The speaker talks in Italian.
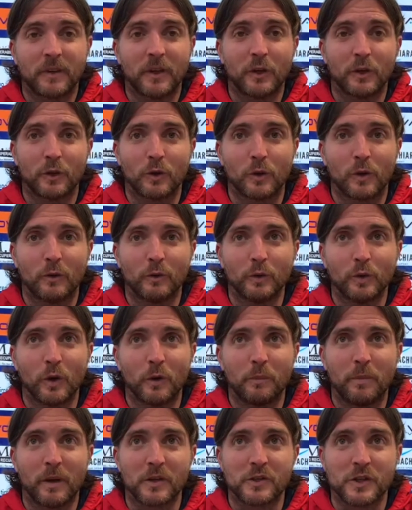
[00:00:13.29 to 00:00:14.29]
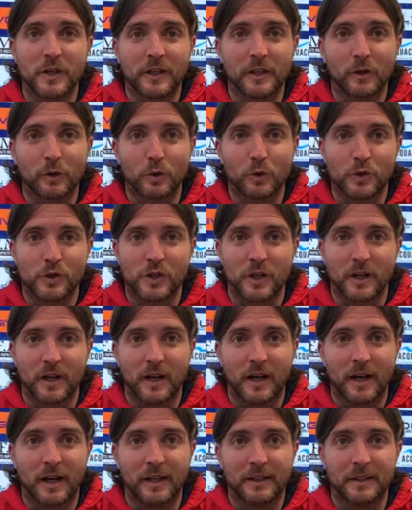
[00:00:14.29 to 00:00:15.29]
Io non ho avuto il piacere di
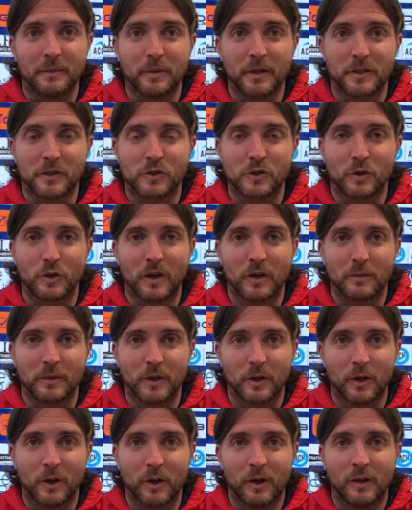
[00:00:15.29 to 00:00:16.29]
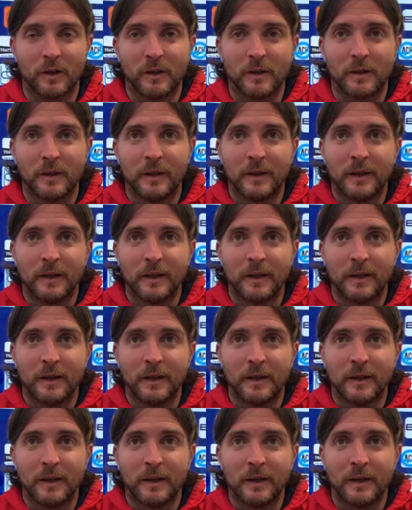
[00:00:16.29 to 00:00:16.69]
conoscerla di persona, però